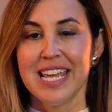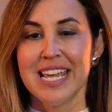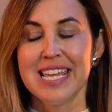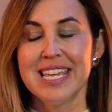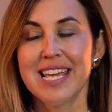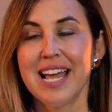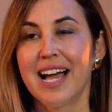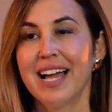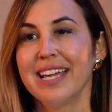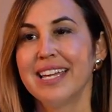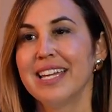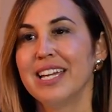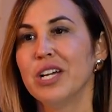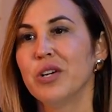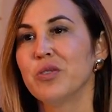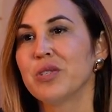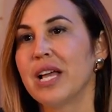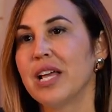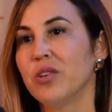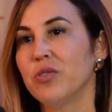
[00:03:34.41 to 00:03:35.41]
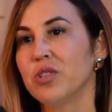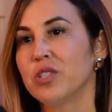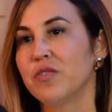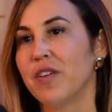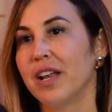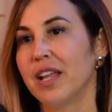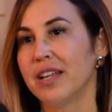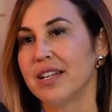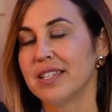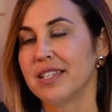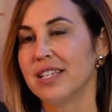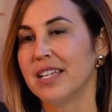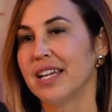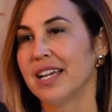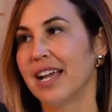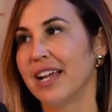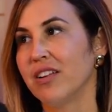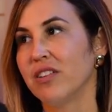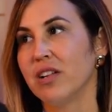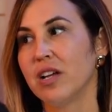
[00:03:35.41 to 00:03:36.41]
E aí os alunos falaram assim,
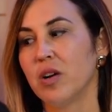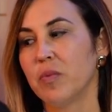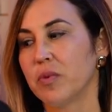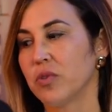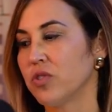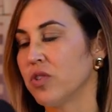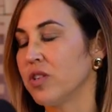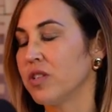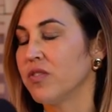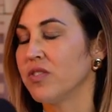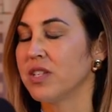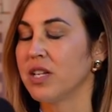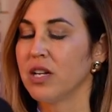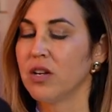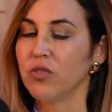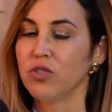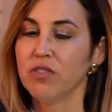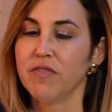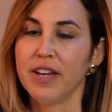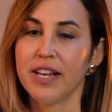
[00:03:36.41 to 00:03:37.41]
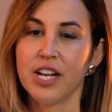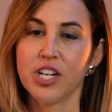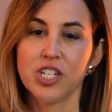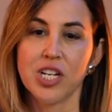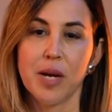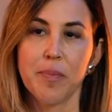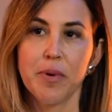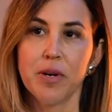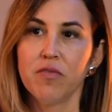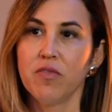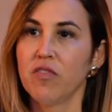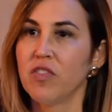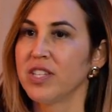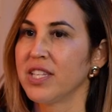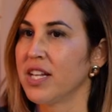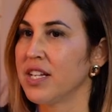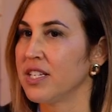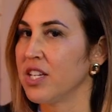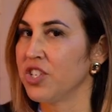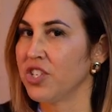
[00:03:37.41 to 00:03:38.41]
Caio, não, professora, se você não tiver na chapa, eu não vou
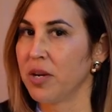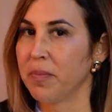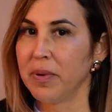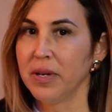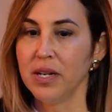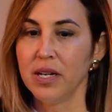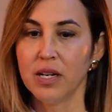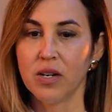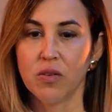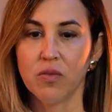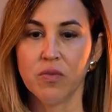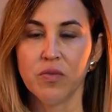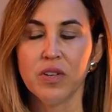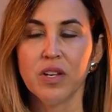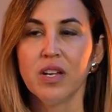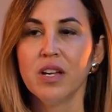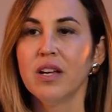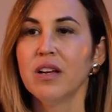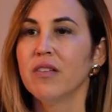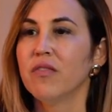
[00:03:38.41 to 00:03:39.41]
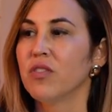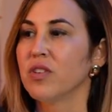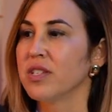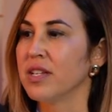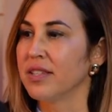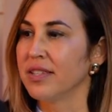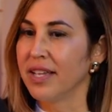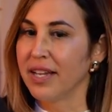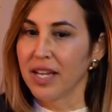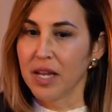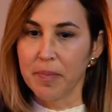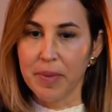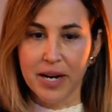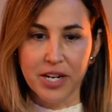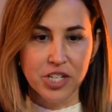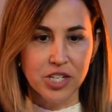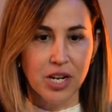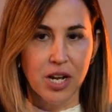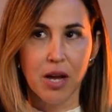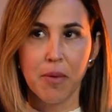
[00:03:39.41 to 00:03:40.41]
votar nessa chapa, não. Você tem que ir para
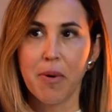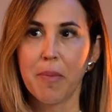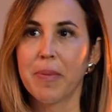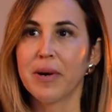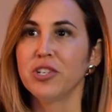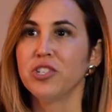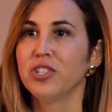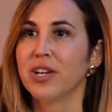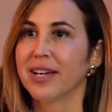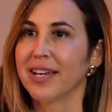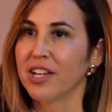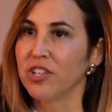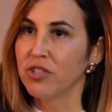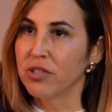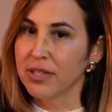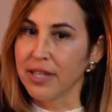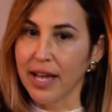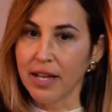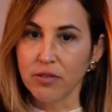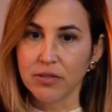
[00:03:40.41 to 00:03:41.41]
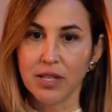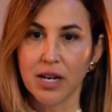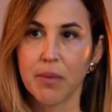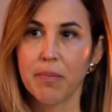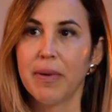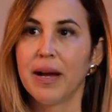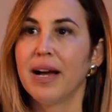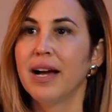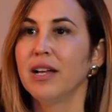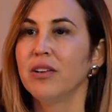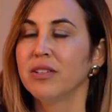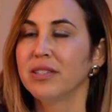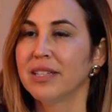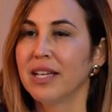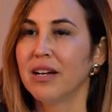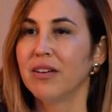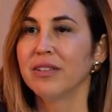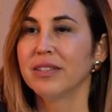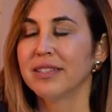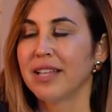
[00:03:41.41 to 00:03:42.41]
a chapa para a gente acreditar no trabalho e
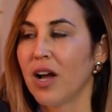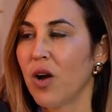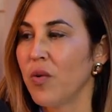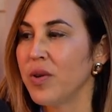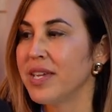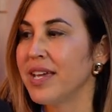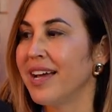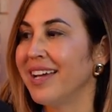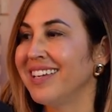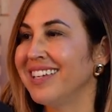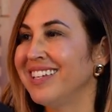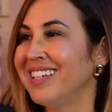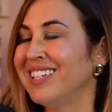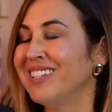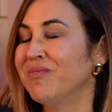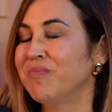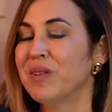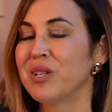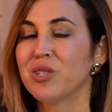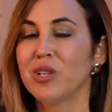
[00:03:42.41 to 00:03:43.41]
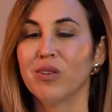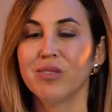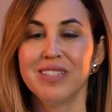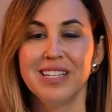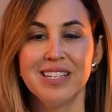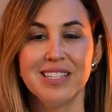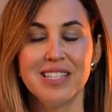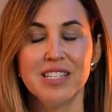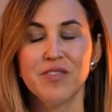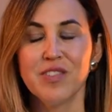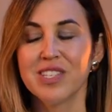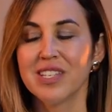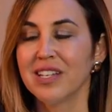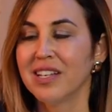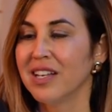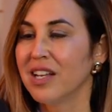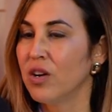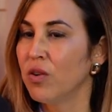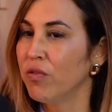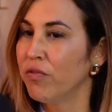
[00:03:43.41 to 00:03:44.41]
tal e tal. E aí o pessoal disse, se você
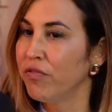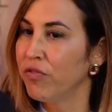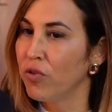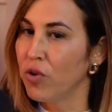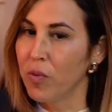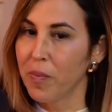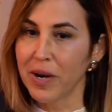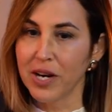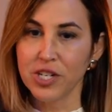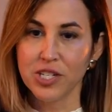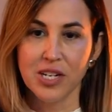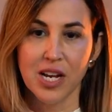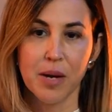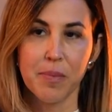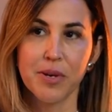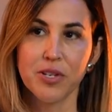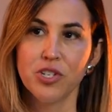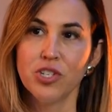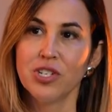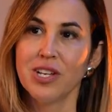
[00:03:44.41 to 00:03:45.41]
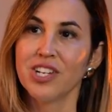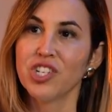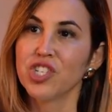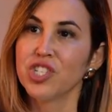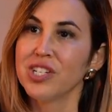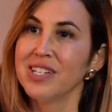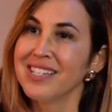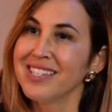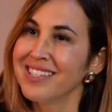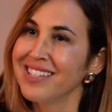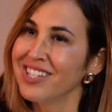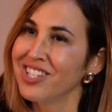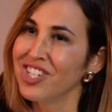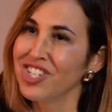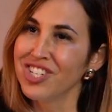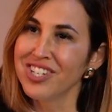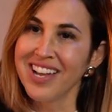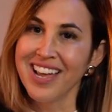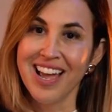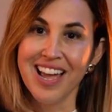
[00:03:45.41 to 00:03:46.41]
não for para a chapa, a, gente, a chance da
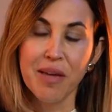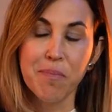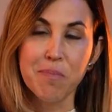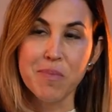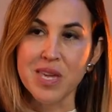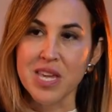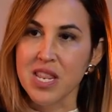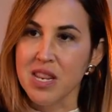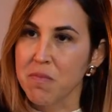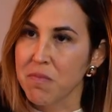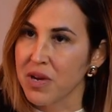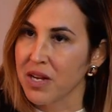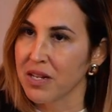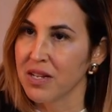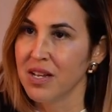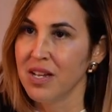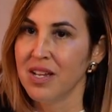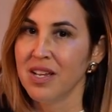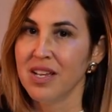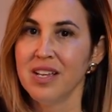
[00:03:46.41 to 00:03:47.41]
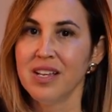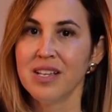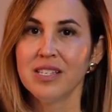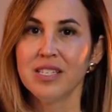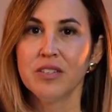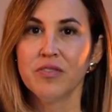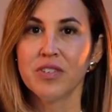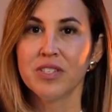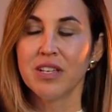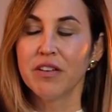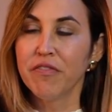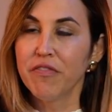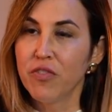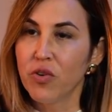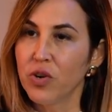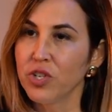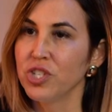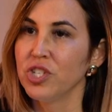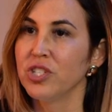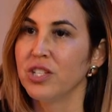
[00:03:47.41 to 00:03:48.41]
gente ganhar é mínima. Se você
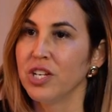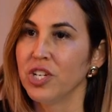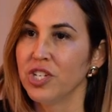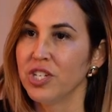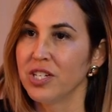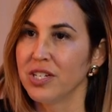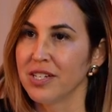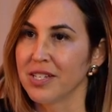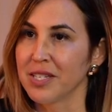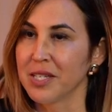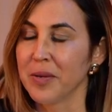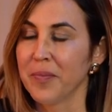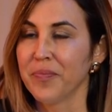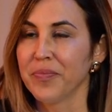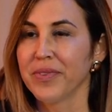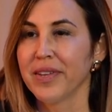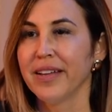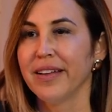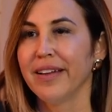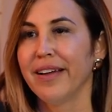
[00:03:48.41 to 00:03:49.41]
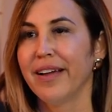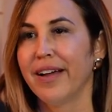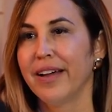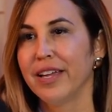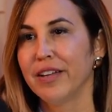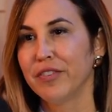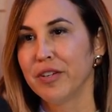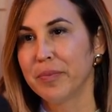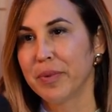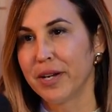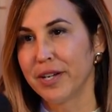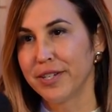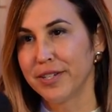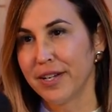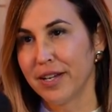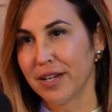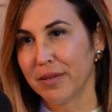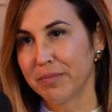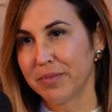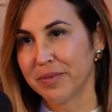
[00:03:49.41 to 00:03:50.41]
for, a gente tem chance. Aí fui para a
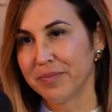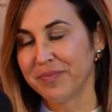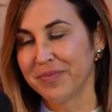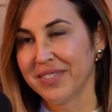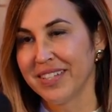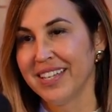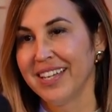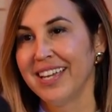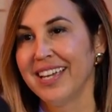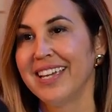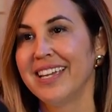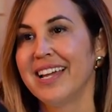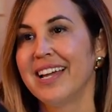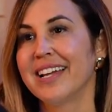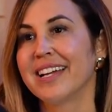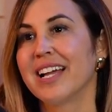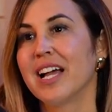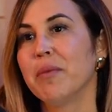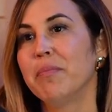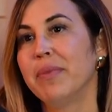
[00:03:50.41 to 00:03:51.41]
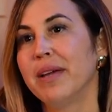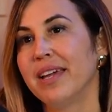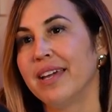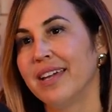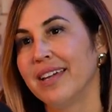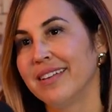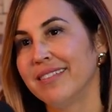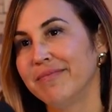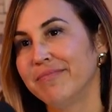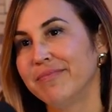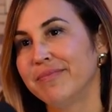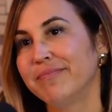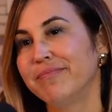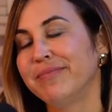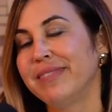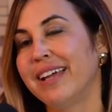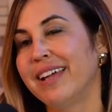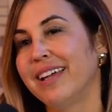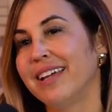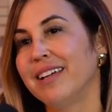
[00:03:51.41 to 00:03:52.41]
chapa. Ganhou. E aí acabei,
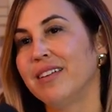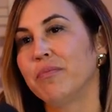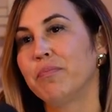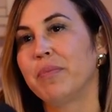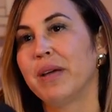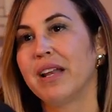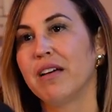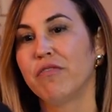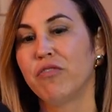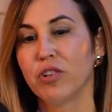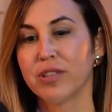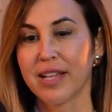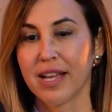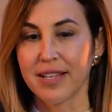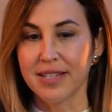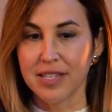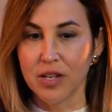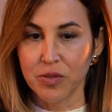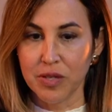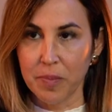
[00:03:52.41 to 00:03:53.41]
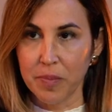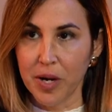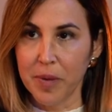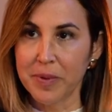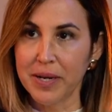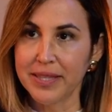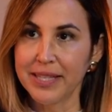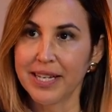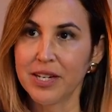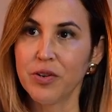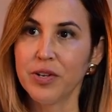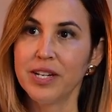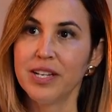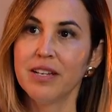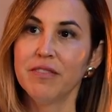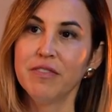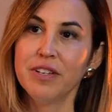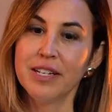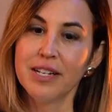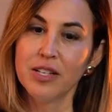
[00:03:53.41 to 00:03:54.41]
né, pela votação da própria
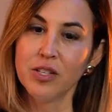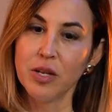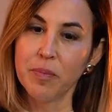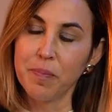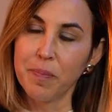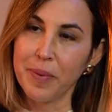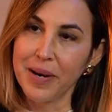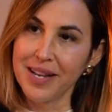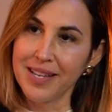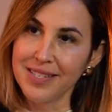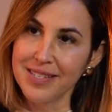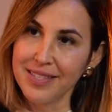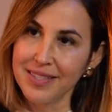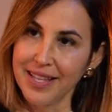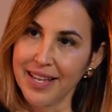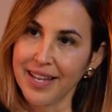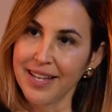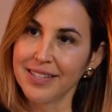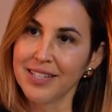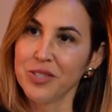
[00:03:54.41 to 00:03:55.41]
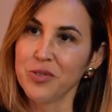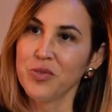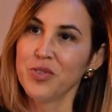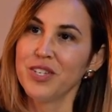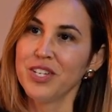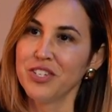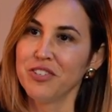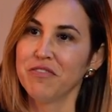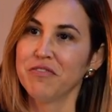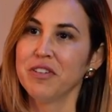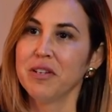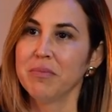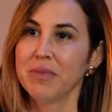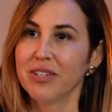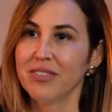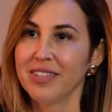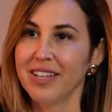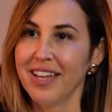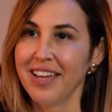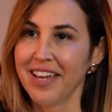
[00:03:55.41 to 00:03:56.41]
categoria, virando a presidenta do Cinto
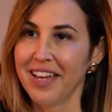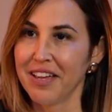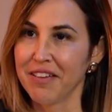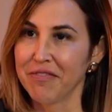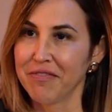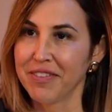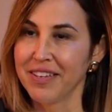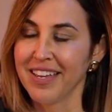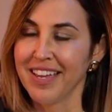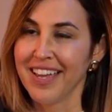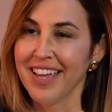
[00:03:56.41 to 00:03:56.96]
Enfermeiro EF.